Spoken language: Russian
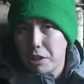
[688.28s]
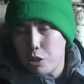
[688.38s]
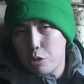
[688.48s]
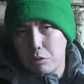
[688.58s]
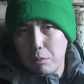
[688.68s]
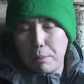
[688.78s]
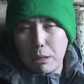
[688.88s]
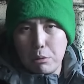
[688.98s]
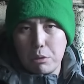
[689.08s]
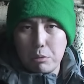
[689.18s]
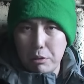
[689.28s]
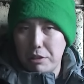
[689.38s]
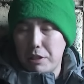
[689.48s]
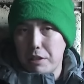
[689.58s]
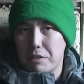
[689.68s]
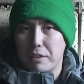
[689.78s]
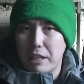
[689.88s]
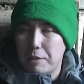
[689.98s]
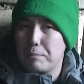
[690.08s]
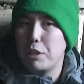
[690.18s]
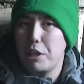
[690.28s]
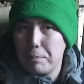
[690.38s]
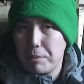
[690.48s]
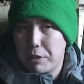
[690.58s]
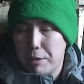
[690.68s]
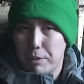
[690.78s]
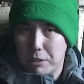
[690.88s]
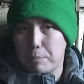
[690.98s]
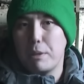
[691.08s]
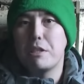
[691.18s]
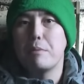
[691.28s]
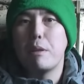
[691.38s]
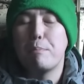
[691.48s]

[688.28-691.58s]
как дежурному по городу, интересно, каким требованиям этот подземный